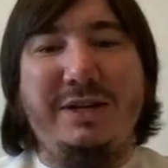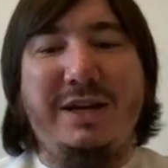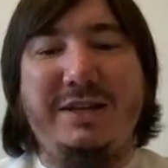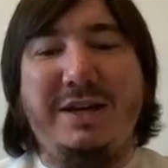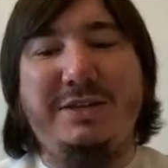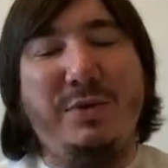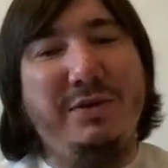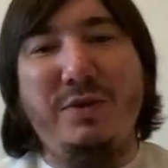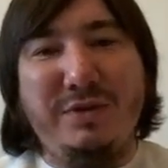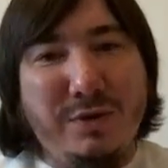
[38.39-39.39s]
одна треть
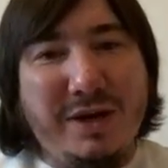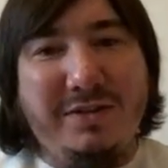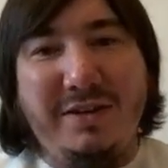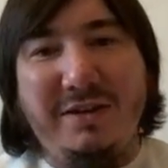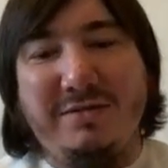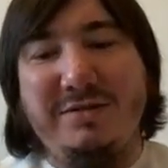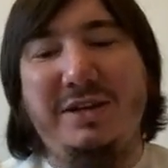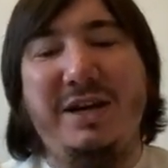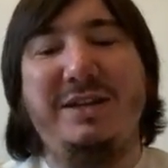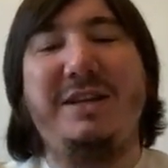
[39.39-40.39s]
Васулясуль Кафир,
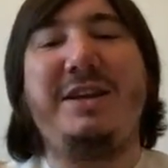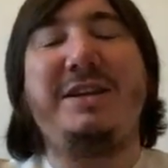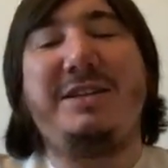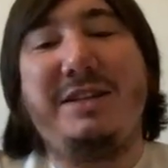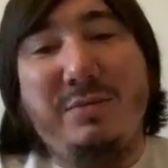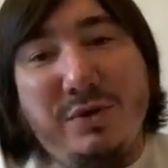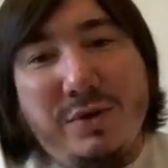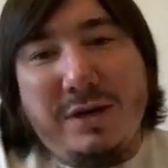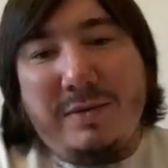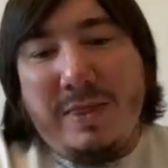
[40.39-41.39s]
и одна треть это
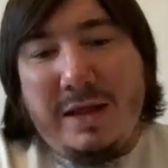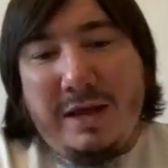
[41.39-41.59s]
много.